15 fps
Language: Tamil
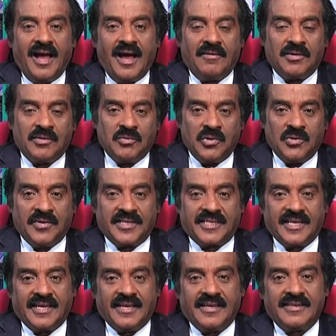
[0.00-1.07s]
அவன்
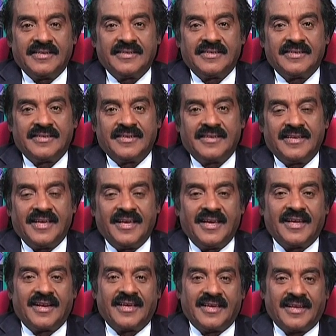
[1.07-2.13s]
உருவத்தை
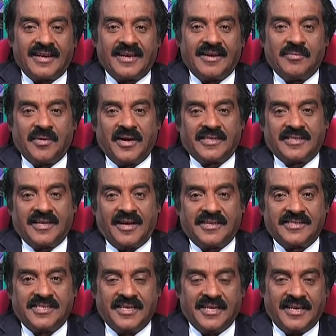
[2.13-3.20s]
ஏற இறங்க பார்த்த
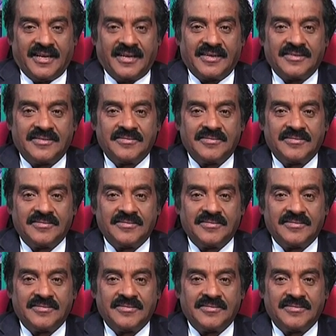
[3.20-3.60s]
ஆசிரியர்